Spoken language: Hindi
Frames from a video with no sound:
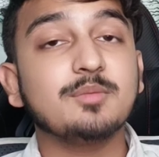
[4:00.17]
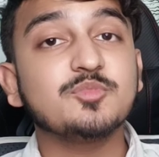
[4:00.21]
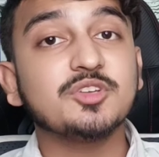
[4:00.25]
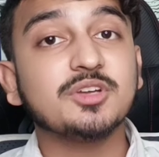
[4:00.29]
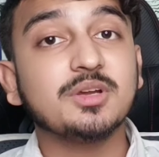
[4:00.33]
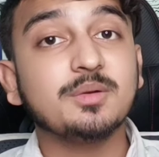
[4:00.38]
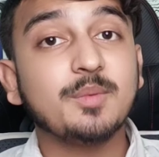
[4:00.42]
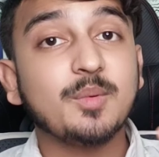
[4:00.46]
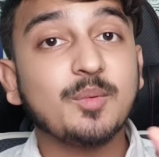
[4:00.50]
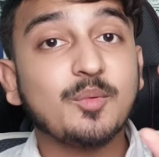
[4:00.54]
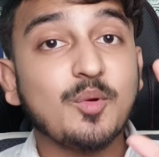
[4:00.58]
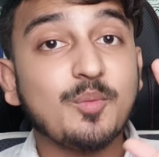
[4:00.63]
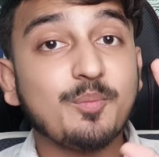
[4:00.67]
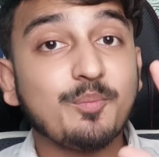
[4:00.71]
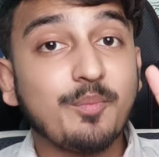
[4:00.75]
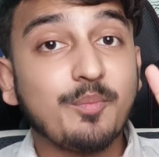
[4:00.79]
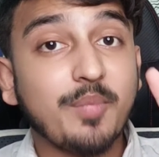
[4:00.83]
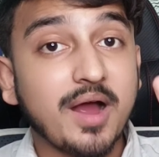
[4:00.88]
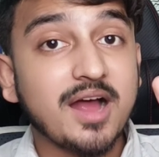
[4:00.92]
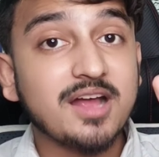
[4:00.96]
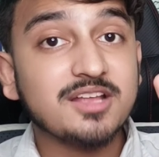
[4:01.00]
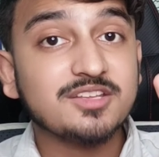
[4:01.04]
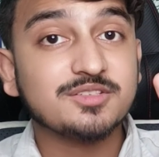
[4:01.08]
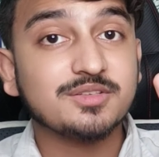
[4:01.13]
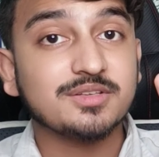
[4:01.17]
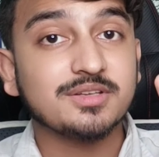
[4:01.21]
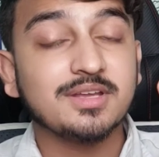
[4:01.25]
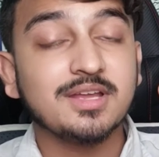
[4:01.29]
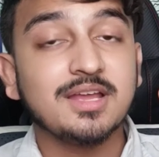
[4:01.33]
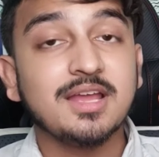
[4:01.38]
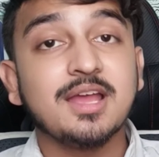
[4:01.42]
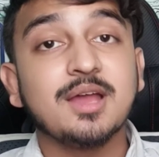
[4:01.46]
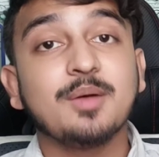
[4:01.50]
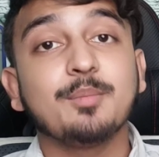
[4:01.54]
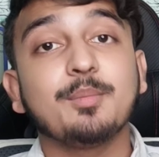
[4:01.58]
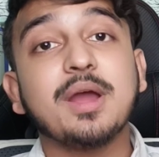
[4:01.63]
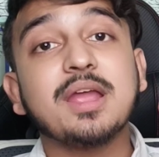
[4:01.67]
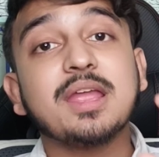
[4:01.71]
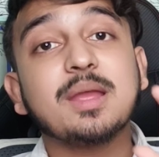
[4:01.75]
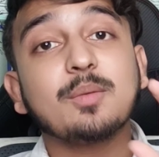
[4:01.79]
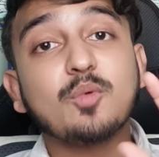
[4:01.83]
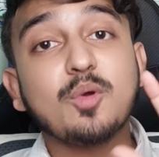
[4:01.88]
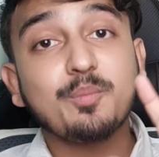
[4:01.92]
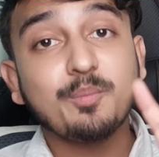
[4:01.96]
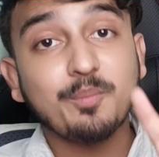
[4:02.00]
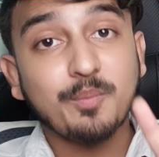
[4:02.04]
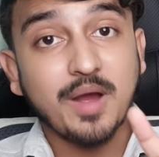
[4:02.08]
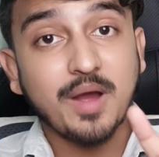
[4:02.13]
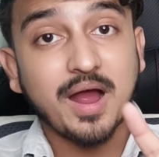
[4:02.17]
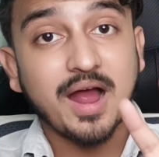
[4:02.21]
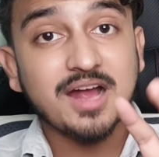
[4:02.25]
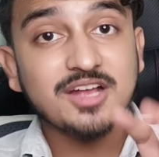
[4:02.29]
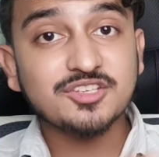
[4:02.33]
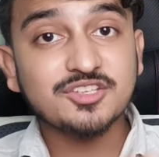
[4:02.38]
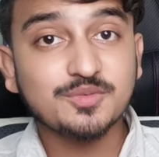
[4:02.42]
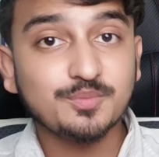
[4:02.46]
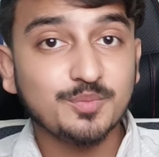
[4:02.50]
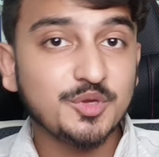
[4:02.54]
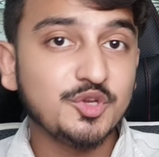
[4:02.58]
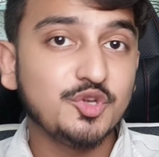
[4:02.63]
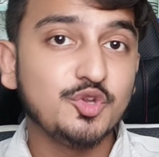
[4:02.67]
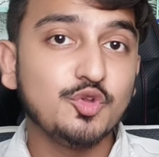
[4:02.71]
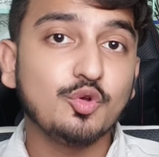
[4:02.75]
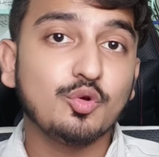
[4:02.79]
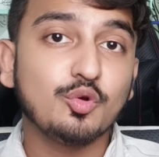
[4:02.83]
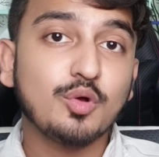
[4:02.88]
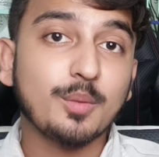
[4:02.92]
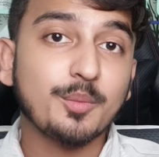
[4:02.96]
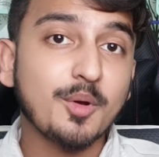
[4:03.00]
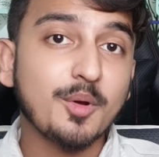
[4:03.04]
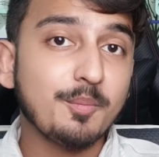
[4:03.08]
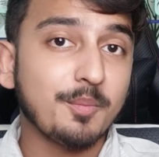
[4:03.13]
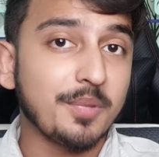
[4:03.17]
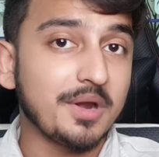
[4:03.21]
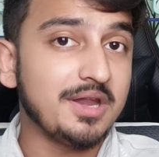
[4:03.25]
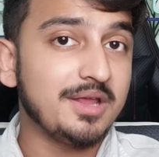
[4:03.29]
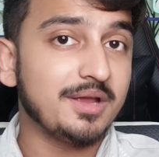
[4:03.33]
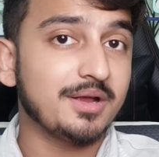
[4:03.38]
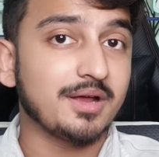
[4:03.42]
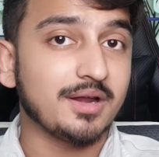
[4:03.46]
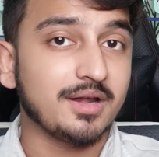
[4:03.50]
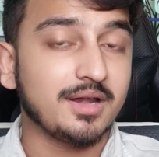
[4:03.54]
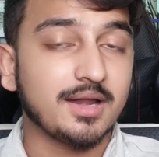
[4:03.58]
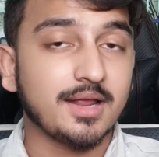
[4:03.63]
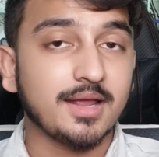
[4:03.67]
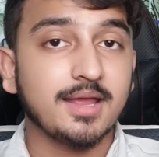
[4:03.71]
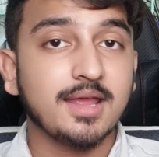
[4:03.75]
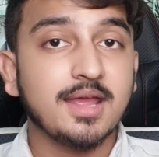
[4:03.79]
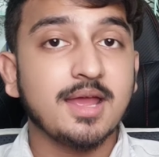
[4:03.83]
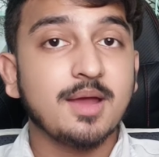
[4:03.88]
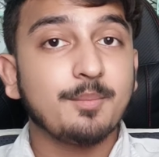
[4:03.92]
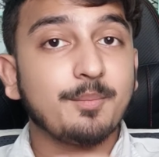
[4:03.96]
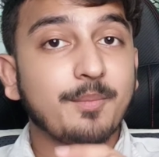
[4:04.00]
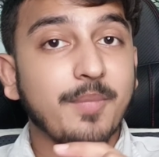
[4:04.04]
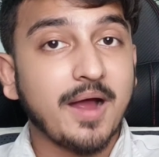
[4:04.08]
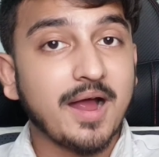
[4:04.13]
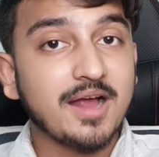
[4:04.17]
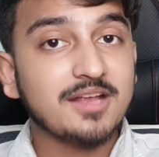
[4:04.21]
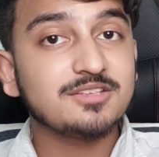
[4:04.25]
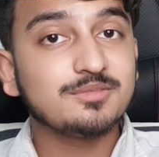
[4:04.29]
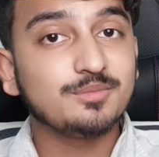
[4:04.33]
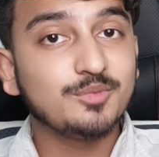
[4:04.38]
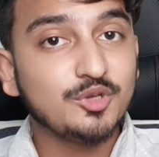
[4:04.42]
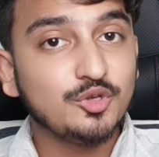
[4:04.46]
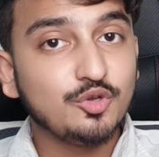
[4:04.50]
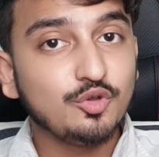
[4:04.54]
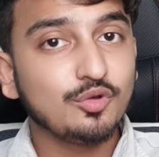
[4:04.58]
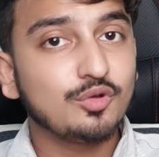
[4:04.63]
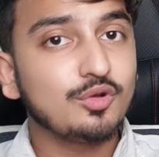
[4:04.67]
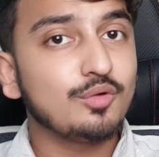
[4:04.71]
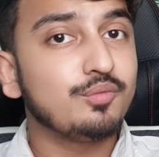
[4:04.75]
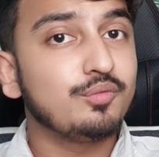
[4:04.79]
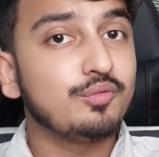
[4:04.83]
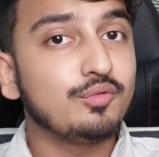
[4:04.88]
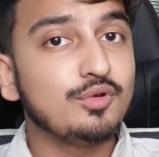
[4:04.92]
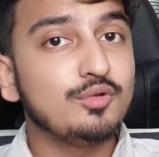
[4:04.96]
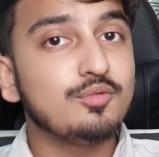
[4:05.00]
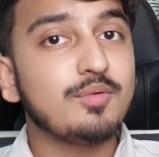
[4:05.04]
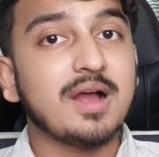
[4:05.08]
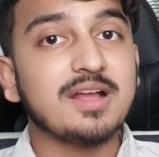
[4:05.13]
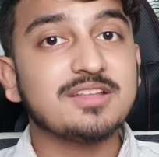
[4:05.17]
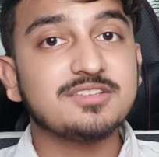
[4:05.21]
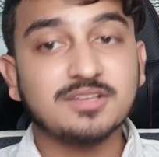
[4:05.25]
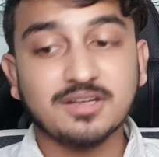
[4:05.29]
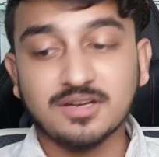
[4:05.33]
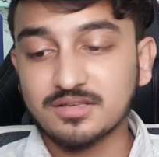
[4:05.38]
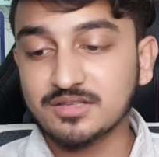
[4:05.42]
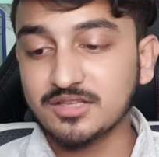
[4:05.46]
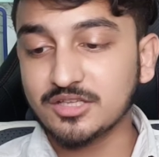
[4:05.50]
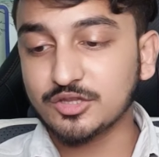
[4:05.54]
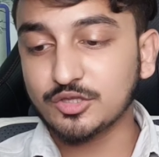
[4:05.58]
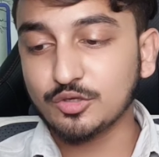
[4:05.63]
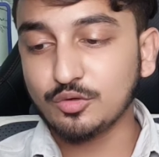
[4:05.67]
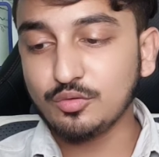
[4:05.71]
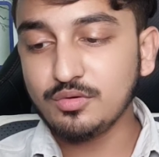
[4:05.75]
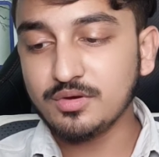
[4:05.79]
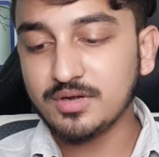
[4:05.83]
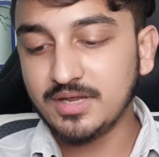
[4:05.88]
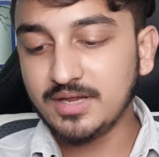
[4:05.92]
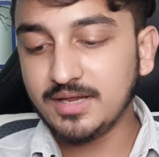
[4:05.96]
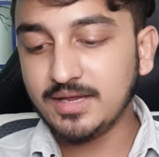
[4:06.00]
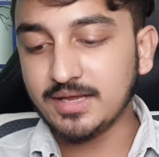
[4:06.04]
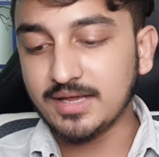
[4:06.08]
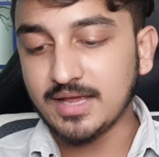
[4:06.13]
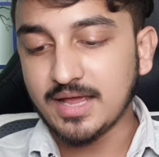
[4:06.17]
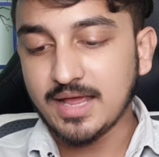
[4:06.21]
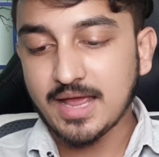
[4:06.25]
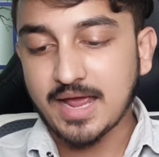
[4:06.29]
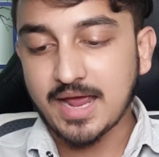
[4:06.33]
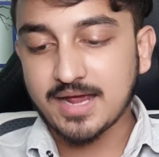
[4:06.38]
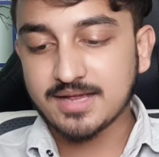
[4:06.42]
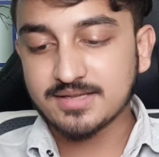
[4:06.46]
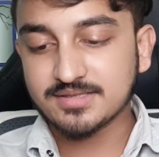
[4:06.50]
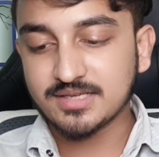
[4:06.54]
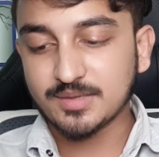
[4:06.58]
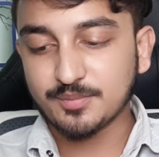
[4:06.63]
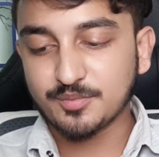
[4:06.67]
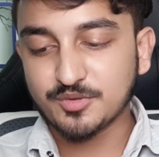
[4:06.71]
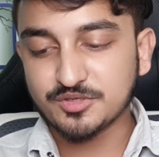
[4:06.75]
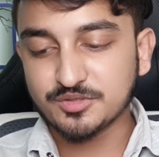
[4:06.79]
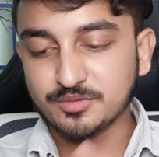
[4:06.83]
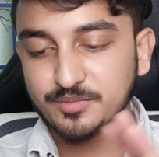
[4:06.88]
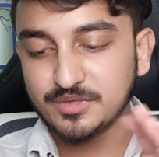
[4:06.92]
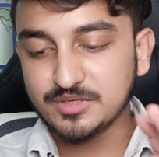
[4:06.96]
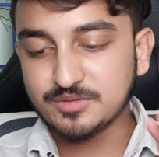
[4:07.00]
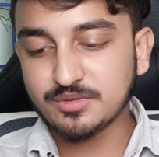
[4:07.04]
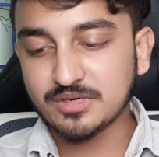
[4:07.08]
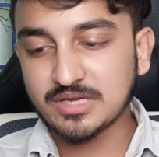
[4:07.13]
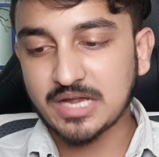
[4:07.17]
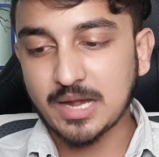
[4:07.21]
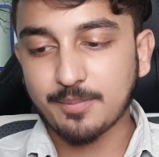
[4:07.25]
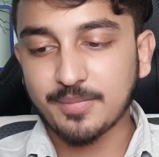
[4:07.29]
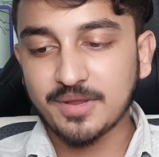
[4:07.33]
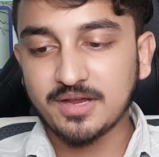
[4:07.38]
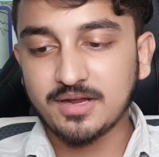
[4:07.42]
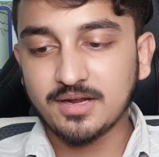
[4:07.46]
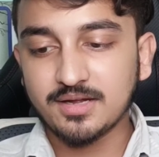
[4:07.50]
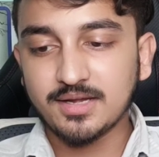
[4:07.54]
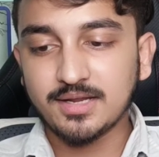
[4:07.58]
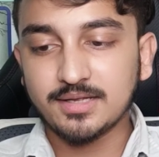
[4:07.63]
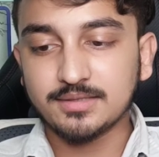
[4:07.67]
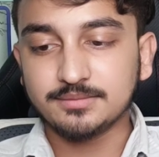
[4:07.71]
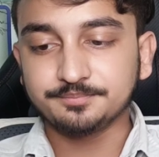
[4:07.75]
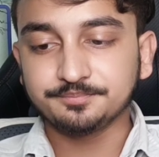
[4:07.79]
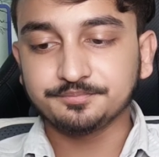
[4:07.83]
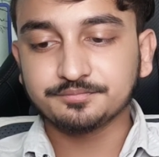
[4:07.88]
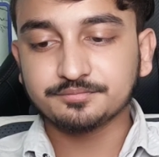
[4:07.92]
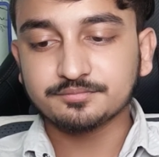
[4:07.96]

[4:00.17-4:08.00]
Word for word: कम से कम आपको पांच भाई आपको पांच वीडियो को आपको प्ले करना है पांच वीडियो को फुल वॉच कर देते हो ठीक है ऐसे आपको सिंपली पे पर टाइप करना